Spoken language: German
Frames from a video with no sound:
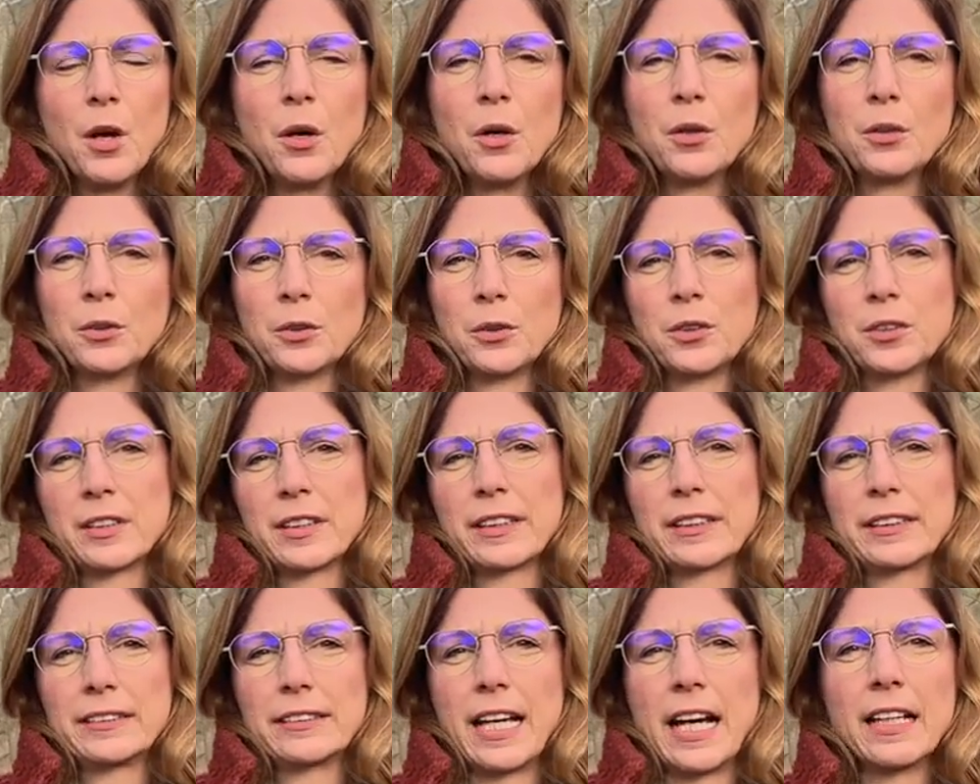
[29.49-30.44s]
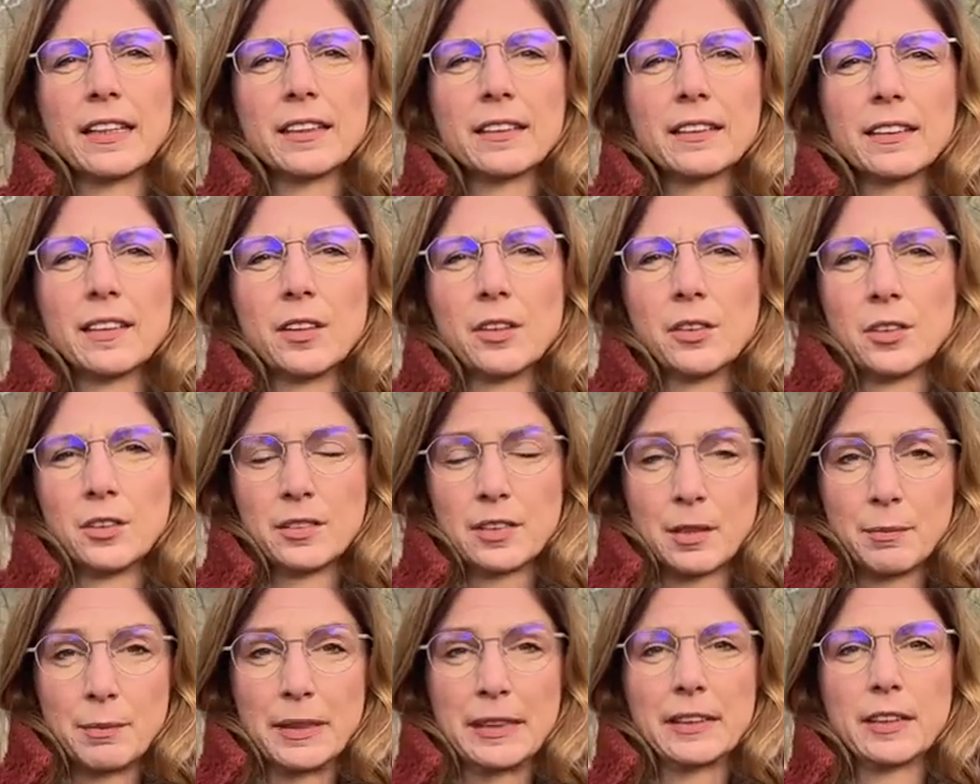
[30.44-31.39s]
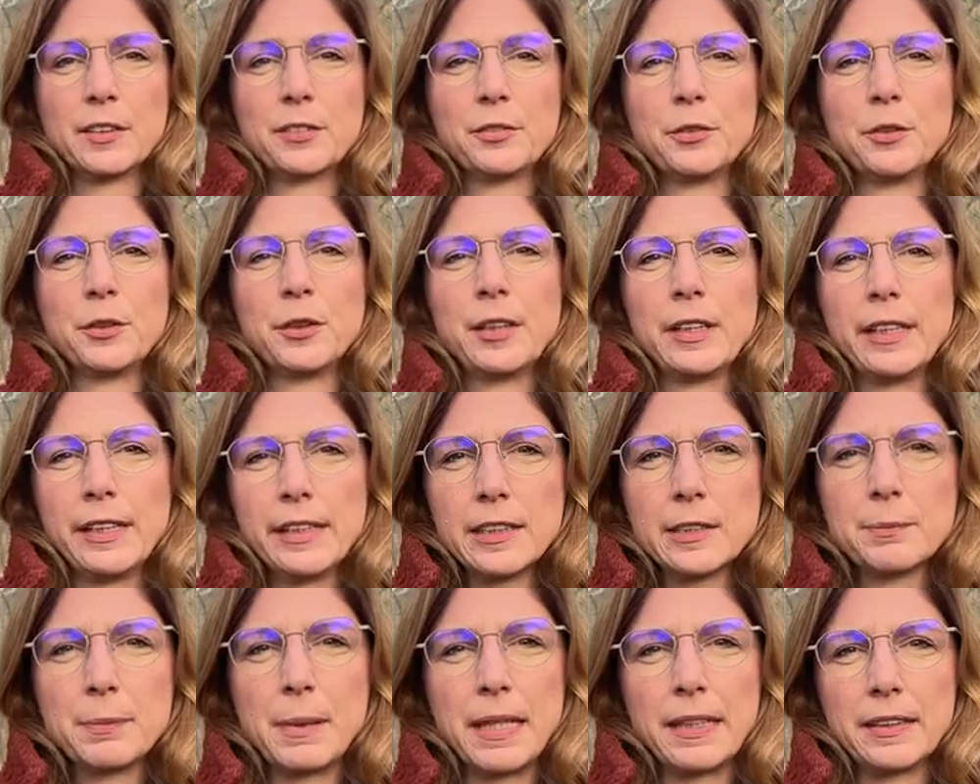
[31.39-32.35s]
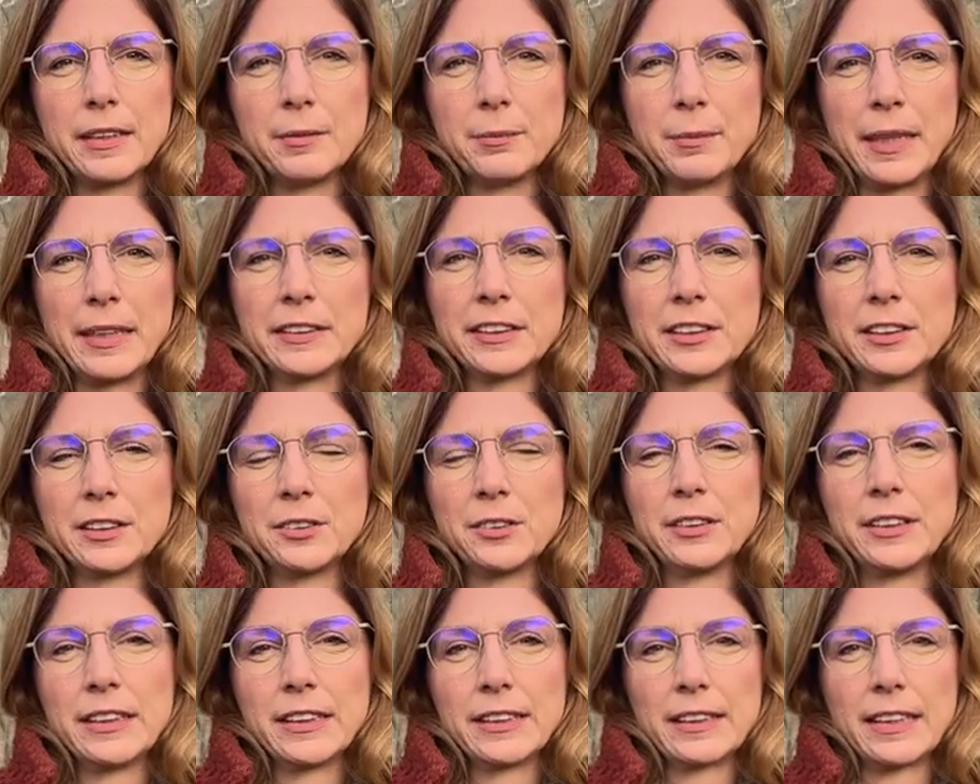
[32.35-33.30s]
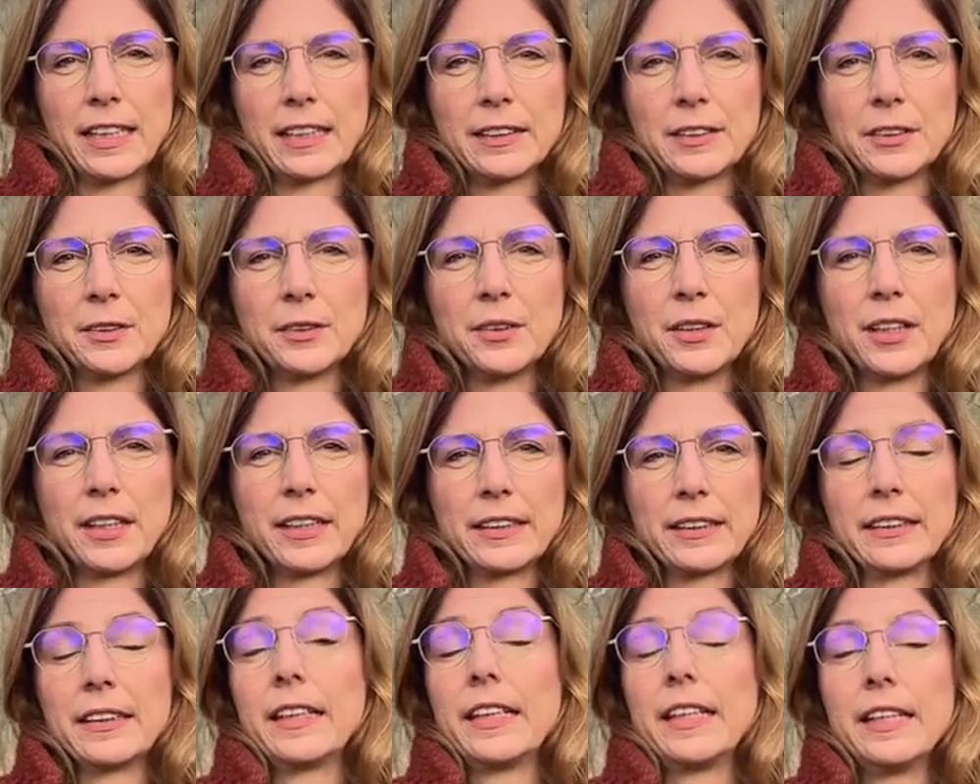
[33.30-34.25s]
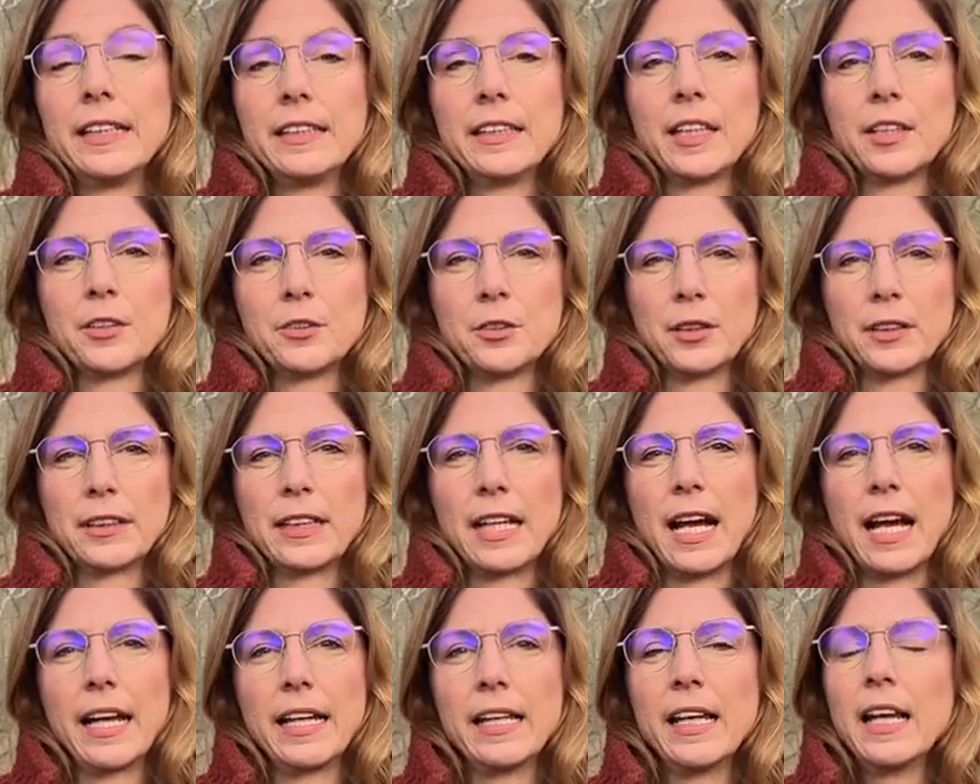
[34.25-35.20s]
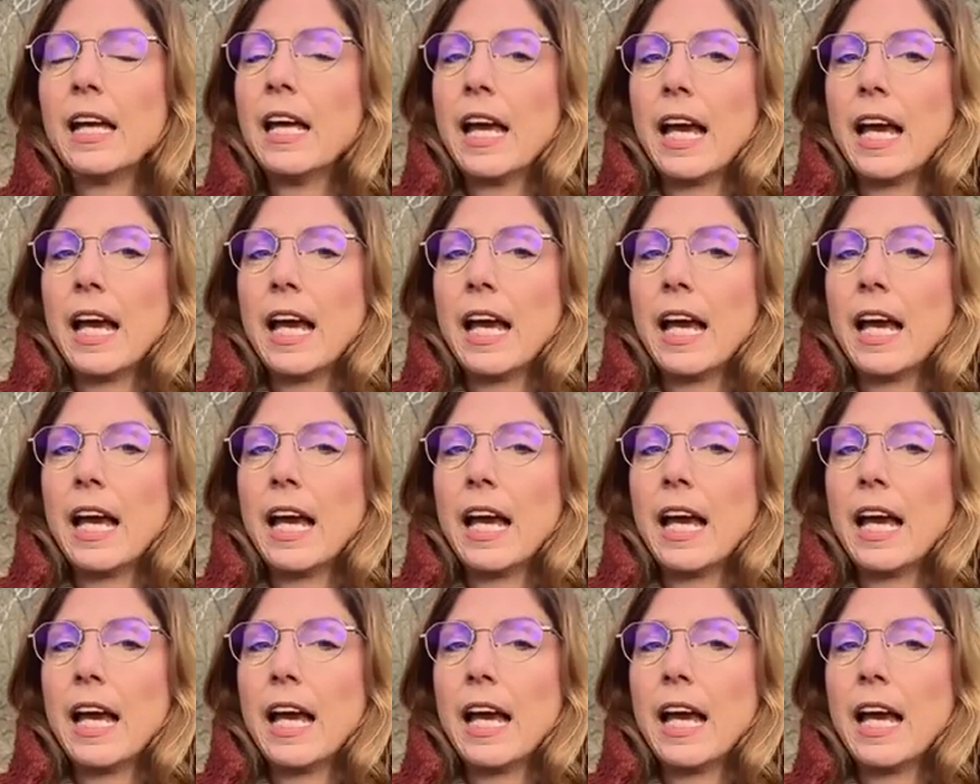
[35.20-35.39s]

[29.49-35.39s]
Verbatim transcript: Und unsere Gedanken und unser Mitgefühl ist bei den Menschen und ihren Angehörigen in der Türkei,